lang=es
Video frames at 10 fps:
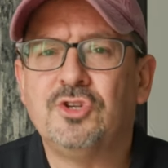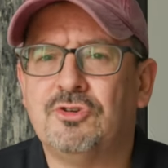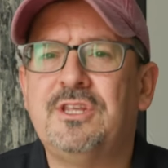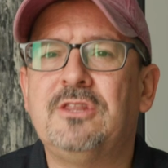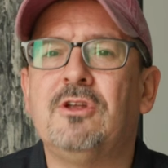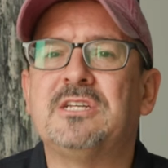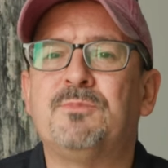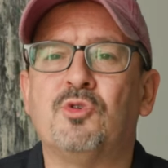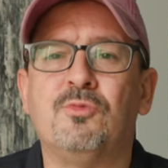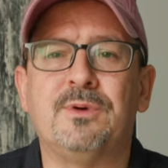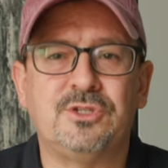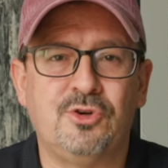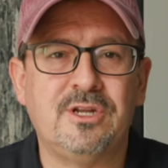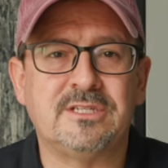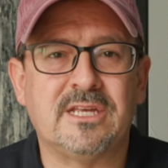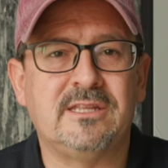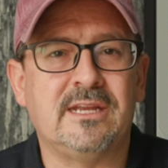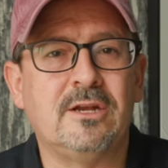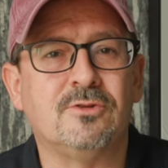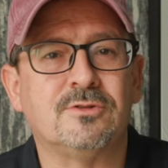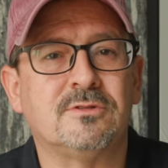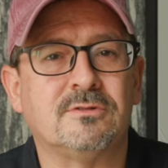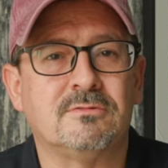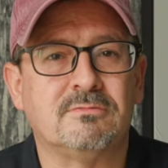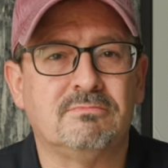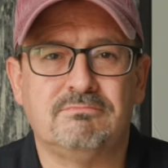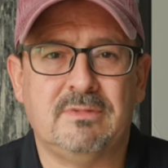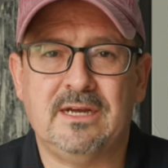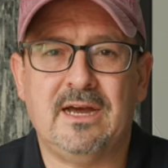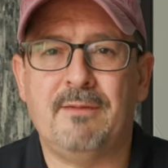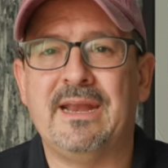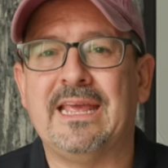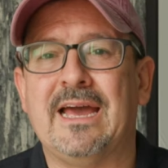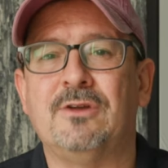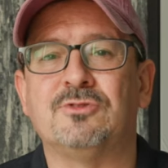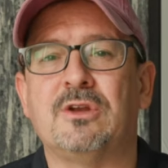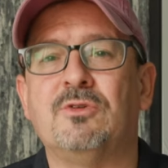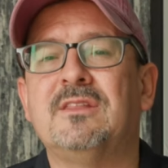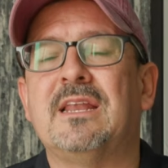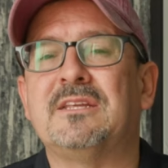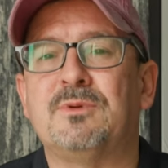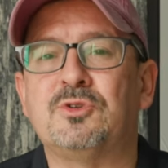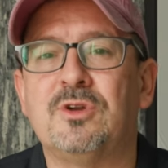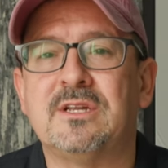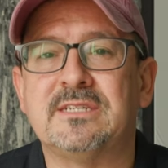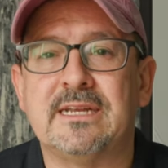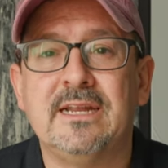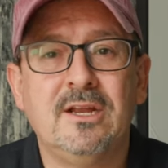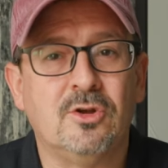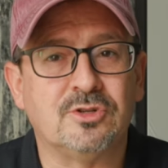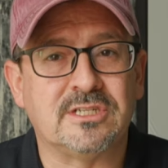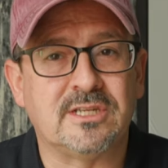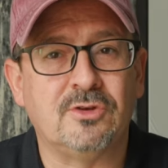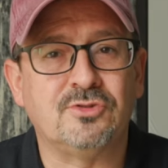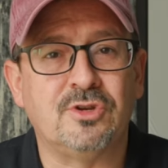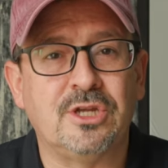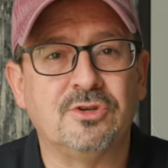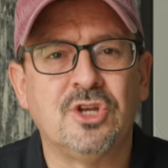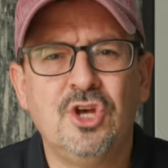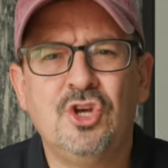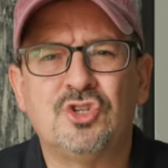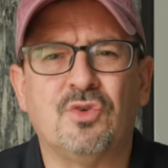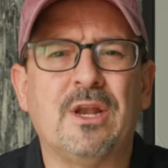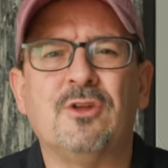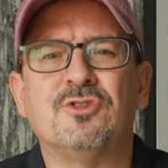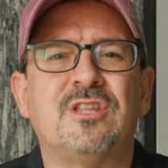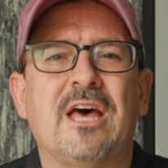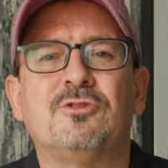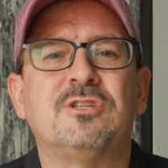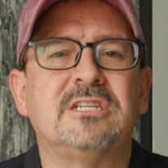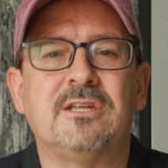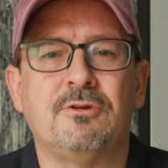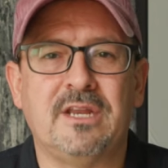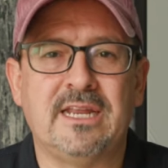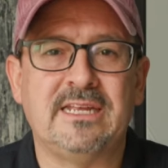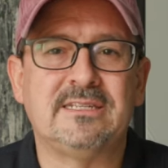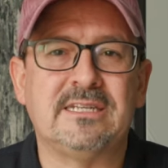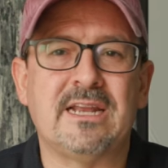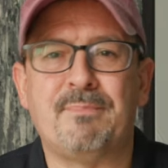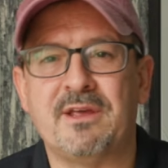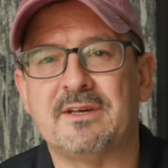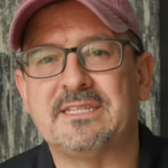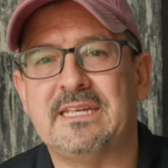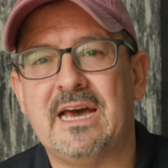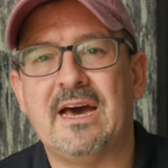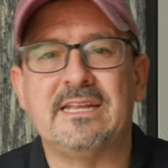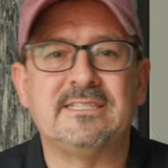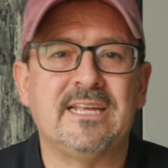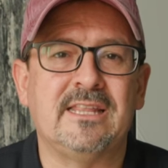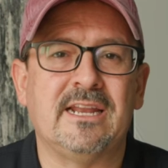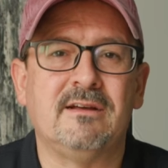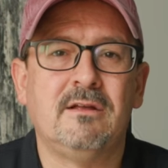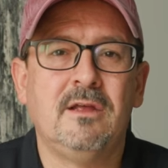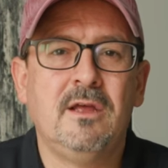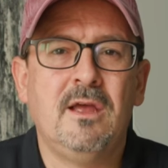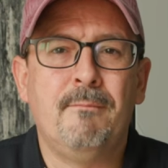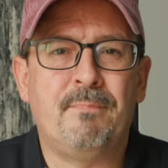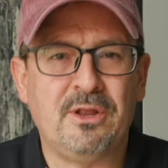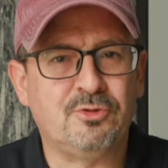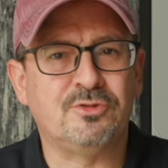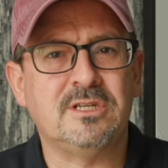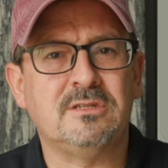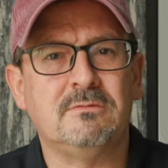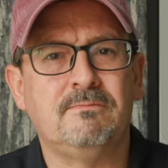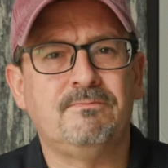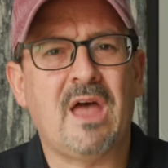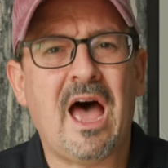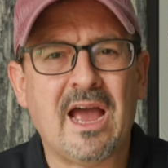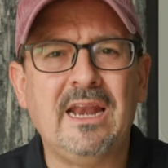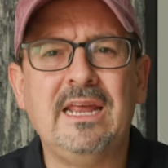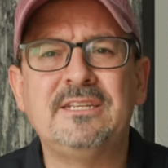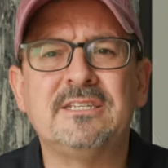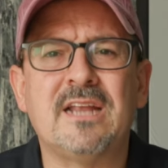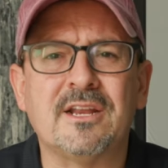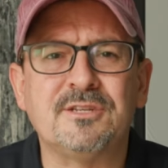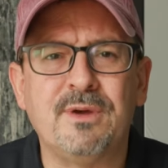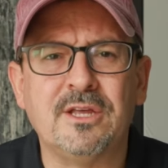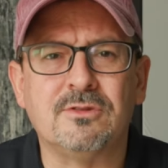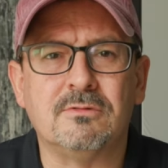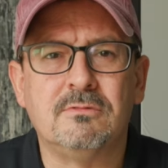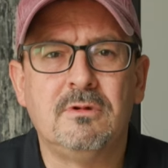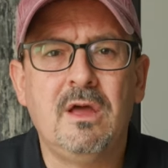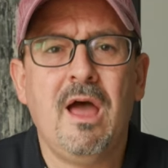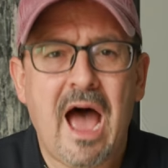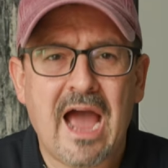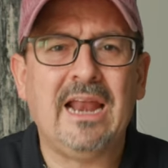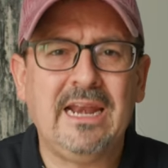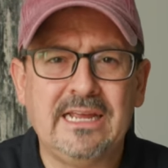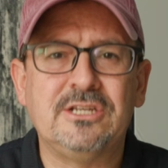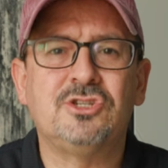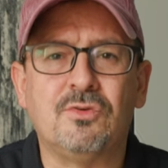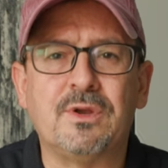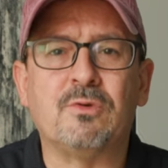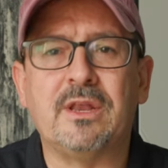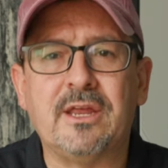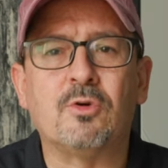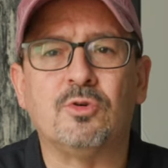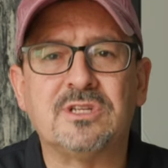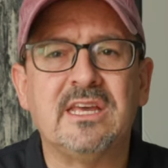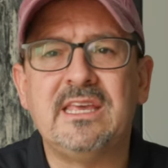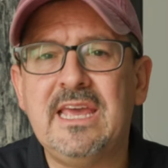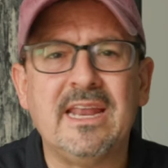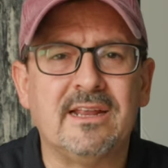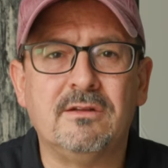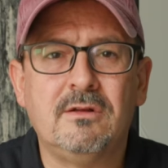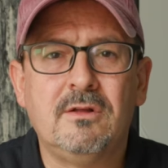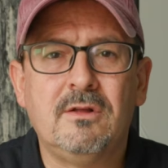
Yo entiendo las preocupaciones que tienen los eh, americanos, algunas de las personas en los Estados Unidos sobre los datos estadounidenses, la privacidad, etc. Pero entonces, hagan leyes al respecto. Hagan leyes sobre cualquier cosa que quieran.